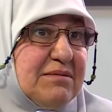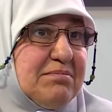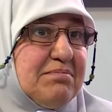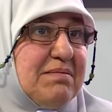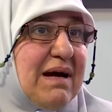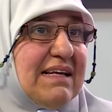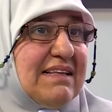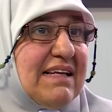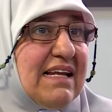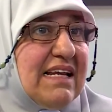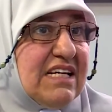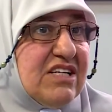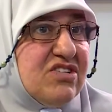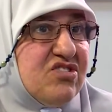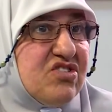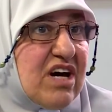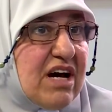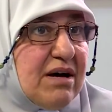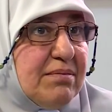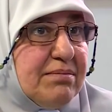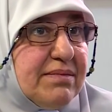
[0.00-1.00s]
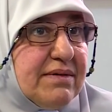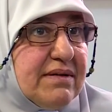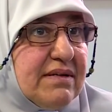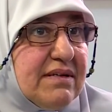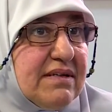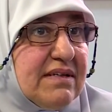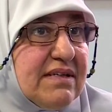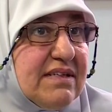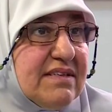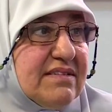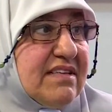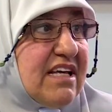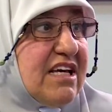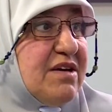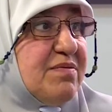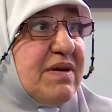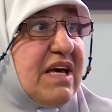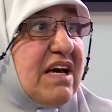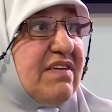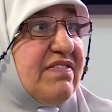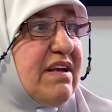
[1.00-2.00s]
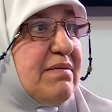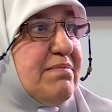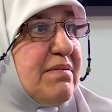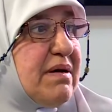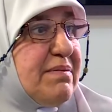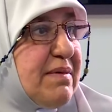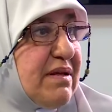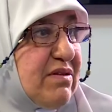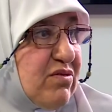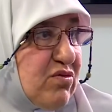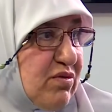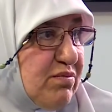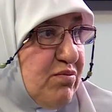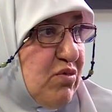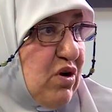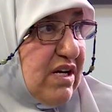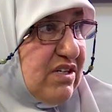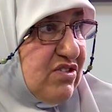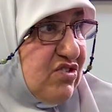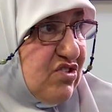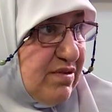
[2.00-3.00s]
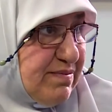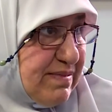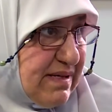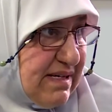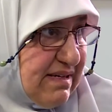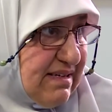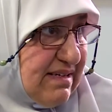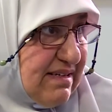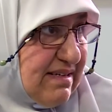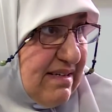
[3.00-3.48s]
بعد الحجاب نعم طيب كيف لما ما تكون محجبه